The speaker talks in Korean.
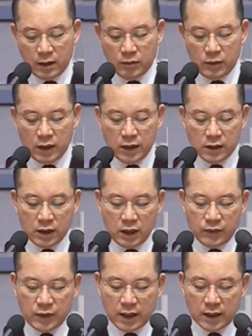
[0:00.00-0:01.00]
멀리서
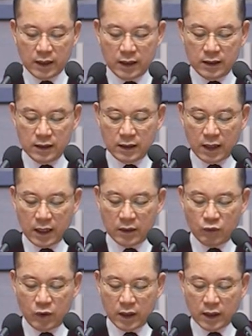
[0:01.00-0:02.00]
잎사귀 있는 한
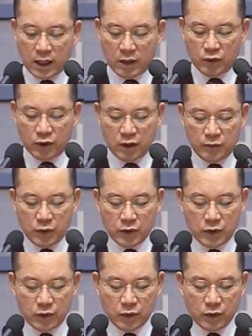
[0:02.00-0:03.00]
무화과 나무를
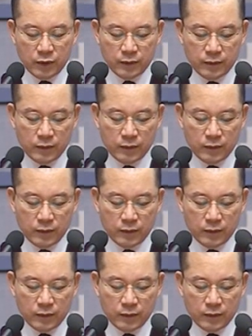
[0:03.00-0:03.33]
보시고